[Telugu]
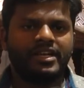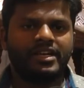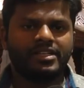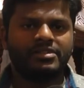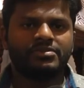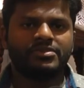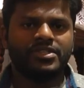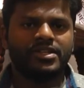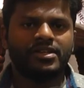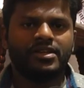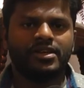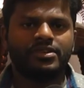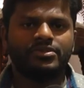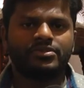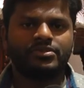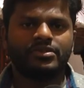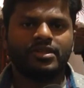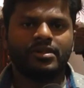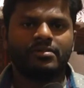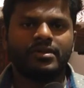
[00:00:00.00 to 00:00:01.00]
ఎగ్జిబిషన్
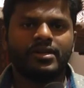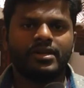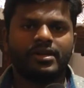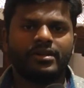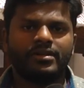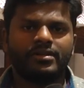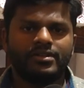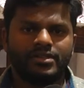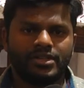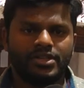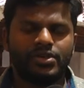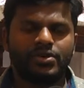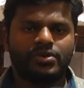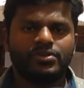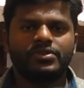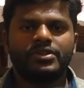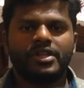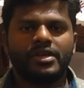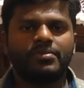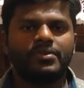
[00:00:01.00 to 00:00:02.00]
నడుస్తుంది అనమాట
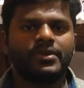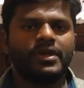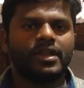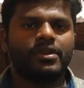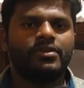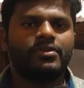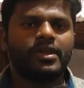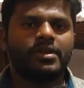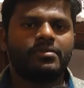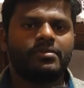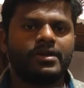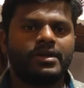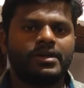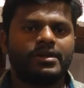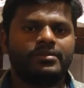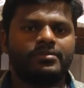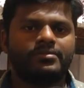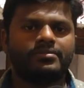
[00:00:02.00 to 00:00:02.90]
ఈరోజు రేపు ఎల్లుండి అనమాట